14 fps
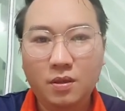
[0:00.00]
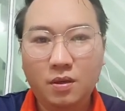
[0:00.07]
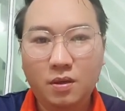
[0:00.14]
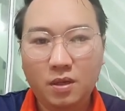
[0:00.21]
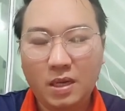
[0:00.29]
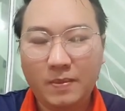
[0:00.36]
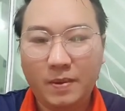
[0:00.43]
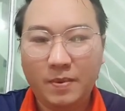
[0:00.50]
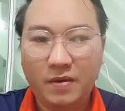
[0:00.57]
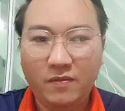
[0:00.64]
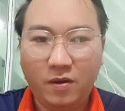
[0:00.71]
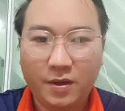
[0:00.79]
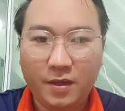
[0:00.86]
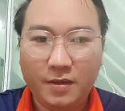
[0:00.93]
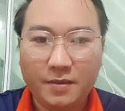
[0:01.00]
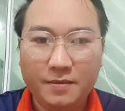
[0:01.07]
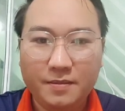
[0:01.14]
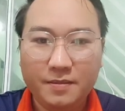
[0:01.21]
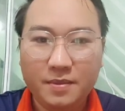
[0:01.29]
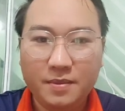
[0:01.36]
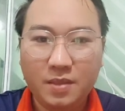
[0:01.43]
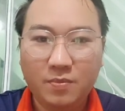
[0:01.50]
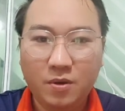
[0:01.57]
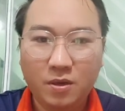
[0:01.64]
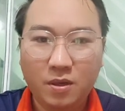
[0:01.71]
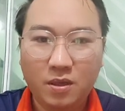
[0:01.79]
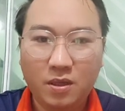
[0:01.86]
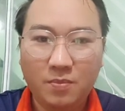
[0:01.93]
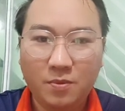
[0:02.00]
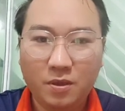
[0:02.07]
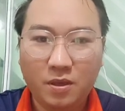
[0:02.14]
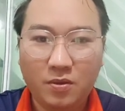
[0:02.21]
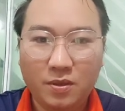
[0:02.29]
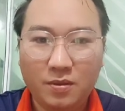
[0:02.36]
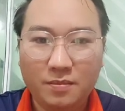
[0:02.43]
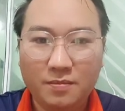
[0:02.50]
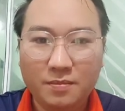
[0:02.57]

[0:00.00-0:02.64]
ở đây bà ba bỏ đấy chỉ phòng đó thiết bùi tàu chứ